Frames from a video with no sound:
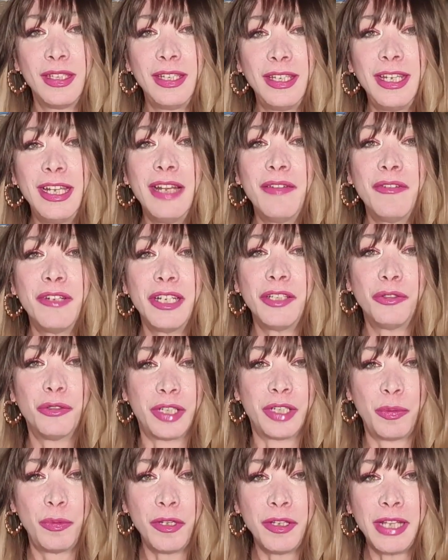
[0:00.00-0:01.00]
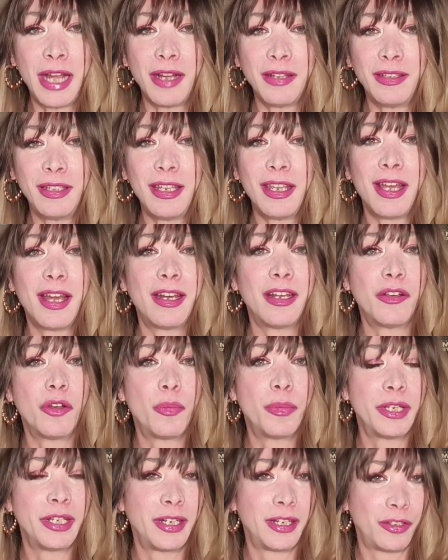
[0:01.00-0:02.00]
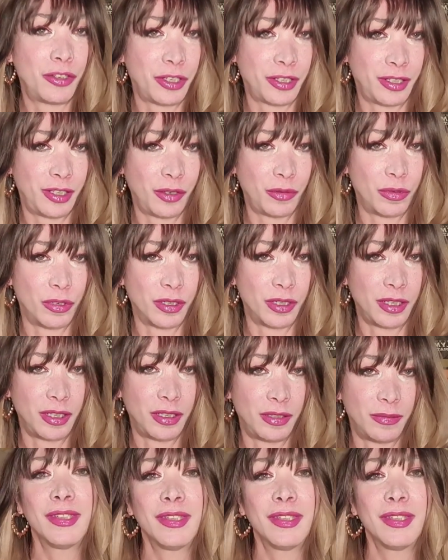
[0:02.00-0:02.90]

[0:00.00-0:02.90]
i lavoratori più adatti a ricoprire certi ruoli,